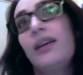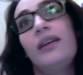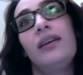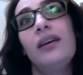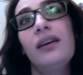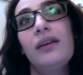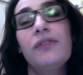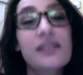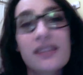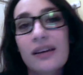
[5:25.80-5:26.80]
e
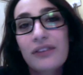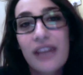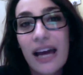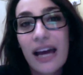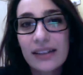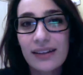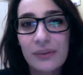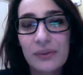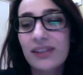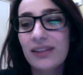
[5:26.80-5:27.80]
Frix è una figata,
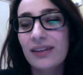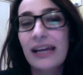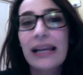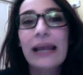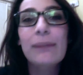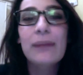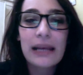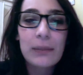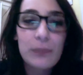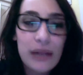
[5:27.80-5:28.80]
quindi la,
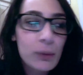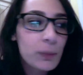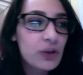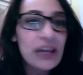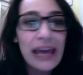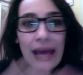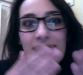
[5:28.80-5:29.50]
la, mia opinione è